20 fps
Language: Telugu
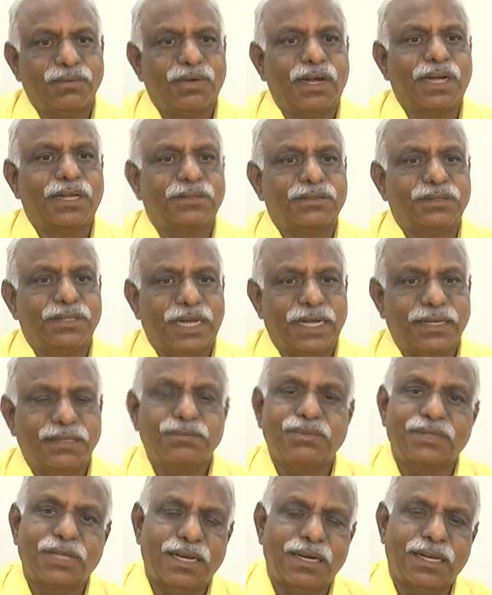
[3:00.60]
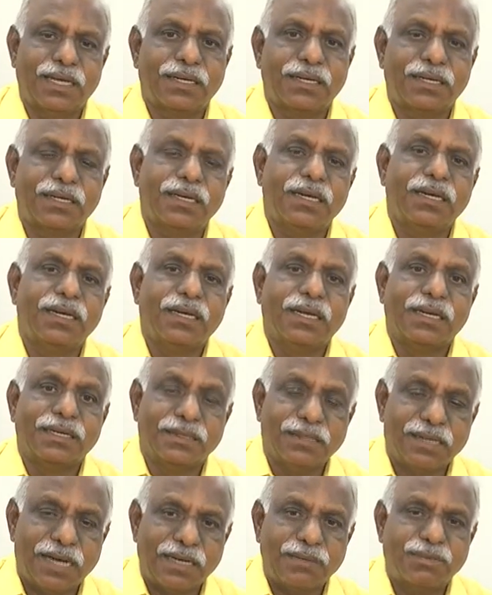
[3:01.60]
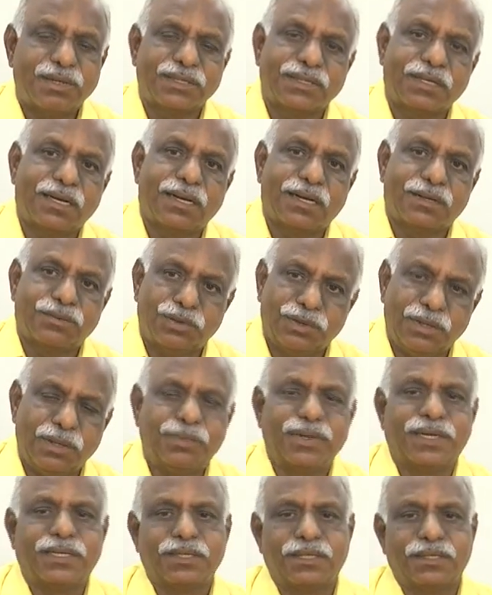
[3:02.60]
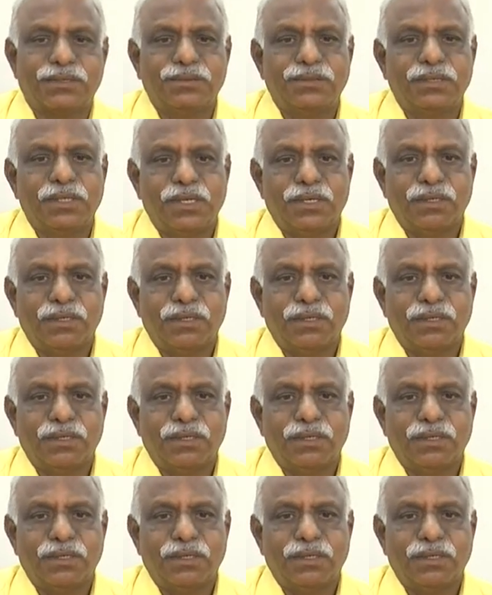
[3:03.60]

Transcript: వాళ్ళకు ధైర్యం చాలలేక ఇనానమస్గా నాకు వదిలిపెట్టారు